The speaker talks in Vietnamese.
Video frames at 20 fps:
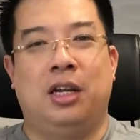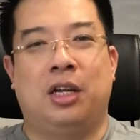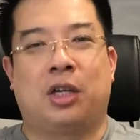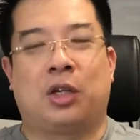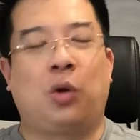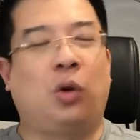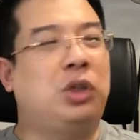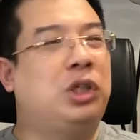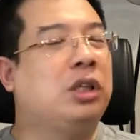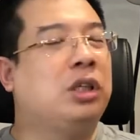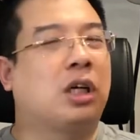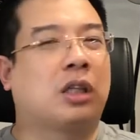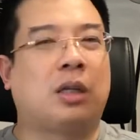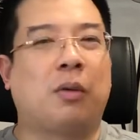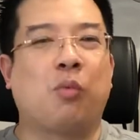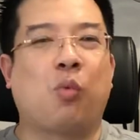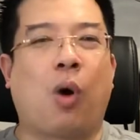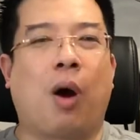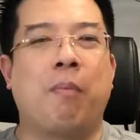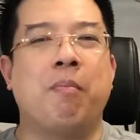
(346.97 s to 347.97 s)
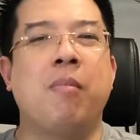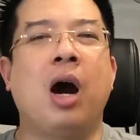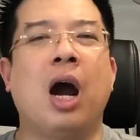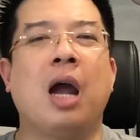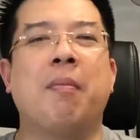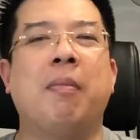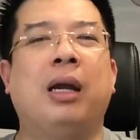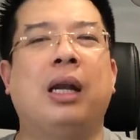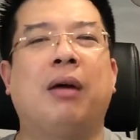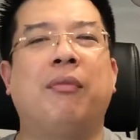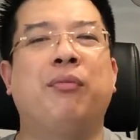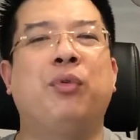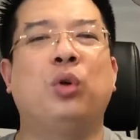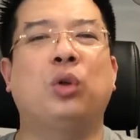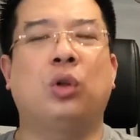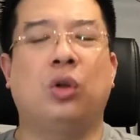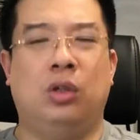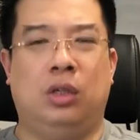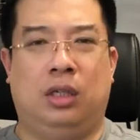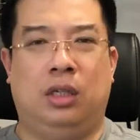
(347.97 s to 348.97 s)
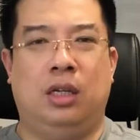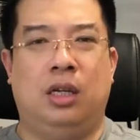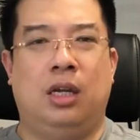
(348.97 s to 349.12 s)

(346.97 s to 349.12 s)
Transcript: Nó chỉ được tầm khoảng 10-15 phút thôi.